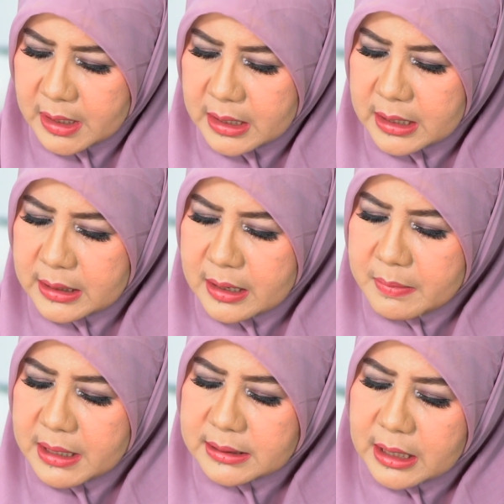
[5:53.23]
Kita
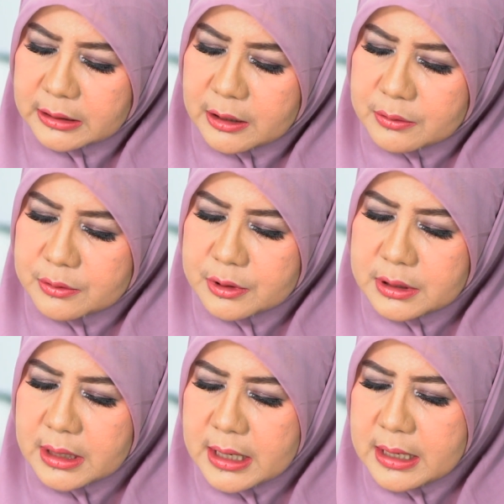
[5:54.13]
masak terus
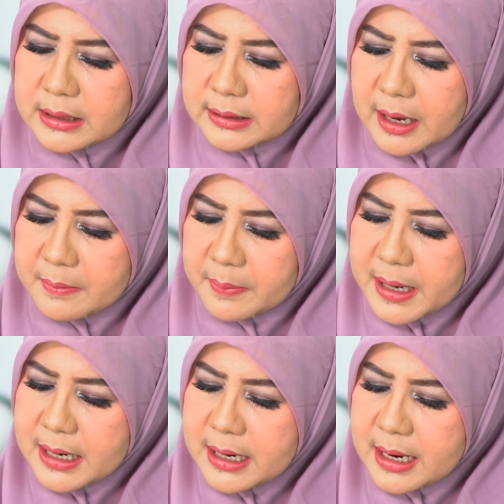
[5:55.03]

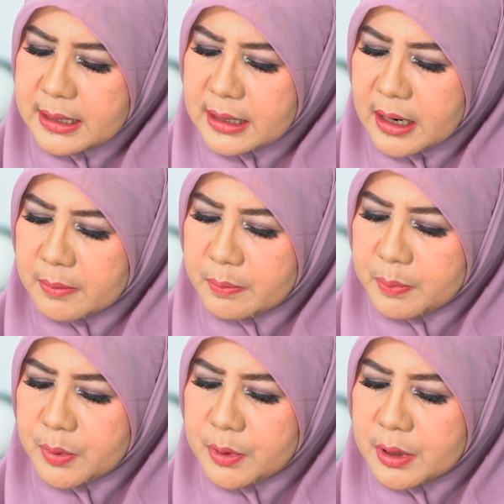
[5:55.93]
sampai daging
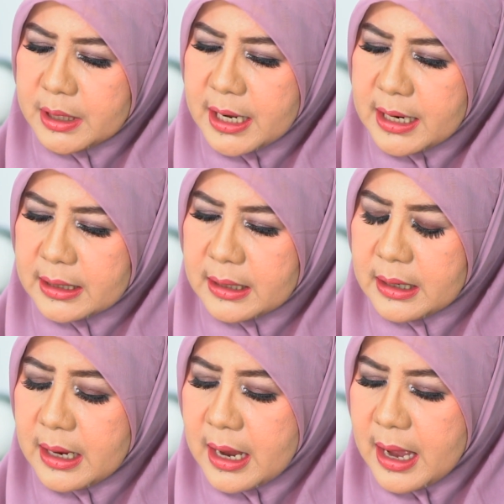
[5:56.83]
empuk dan
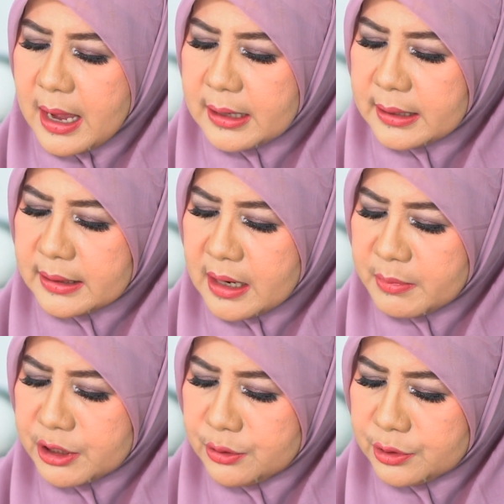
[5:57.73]
airnya
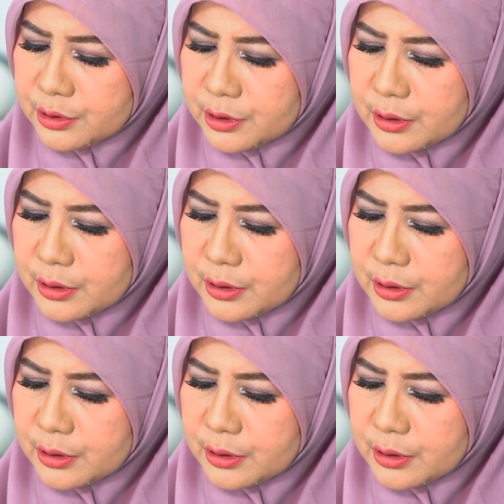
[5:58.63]
menyusut.